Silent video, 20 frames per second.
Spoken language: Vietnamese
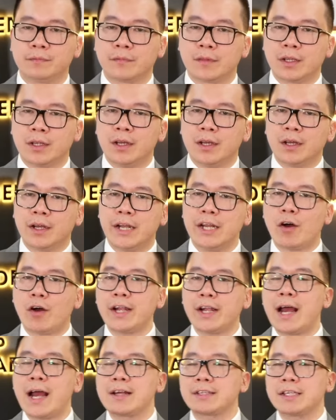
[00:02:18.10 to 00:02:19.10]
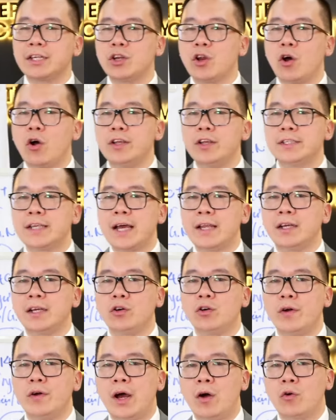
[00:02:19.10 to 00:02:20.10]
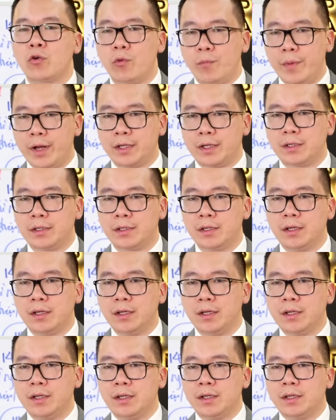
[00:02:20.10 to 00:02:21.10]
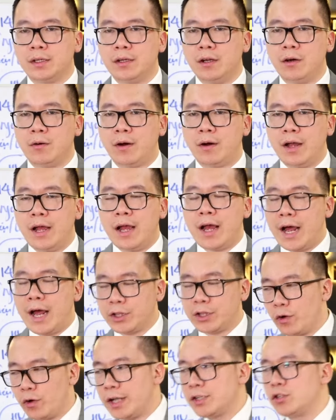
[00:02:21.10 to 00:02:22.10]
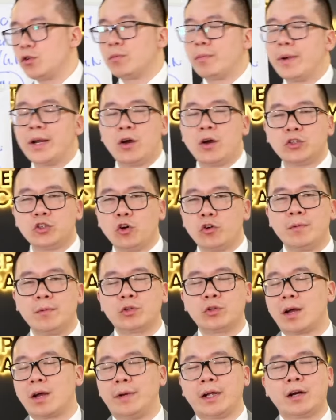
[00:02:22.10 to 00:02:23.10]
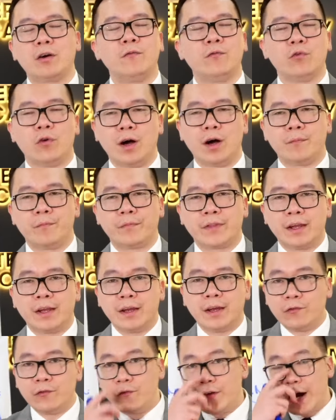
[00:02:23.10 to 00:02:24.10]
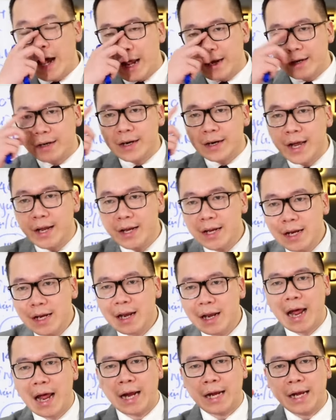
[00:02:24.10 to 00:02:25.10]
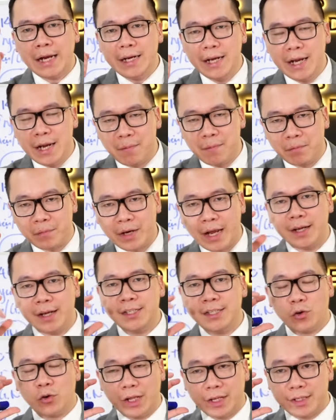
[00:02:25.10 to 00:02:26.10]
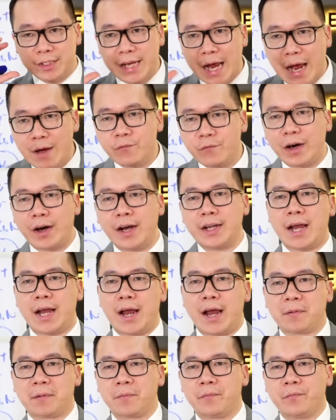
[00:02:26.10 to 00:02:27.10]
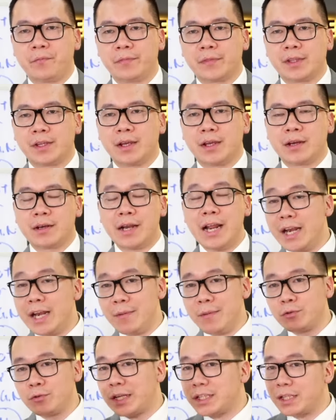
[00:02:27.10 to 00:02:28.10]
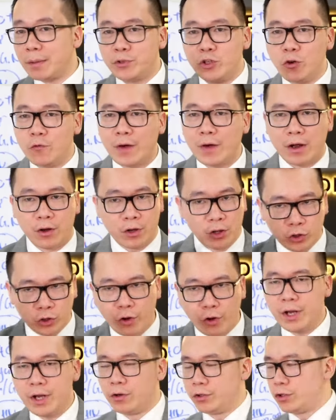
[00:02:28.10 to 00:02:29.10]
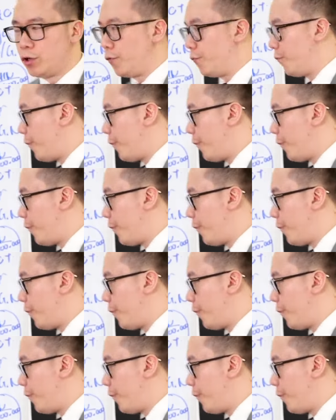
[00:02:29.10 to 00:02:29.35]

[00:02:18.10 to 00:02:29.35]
Khi đó khách hàng sẽ nói ra những cái nỗi đau của mình. Đúng không ạ? À, tôi đã dùng bên đó rồi nhưng mà tôi cảm thấy không phù hợp. Và đấy là cái điểm để các chị có thể chạm vào khách hàng. Đấy là điểm mà chúng ta tập trung vào. Tôi hiểu rồi. Vậy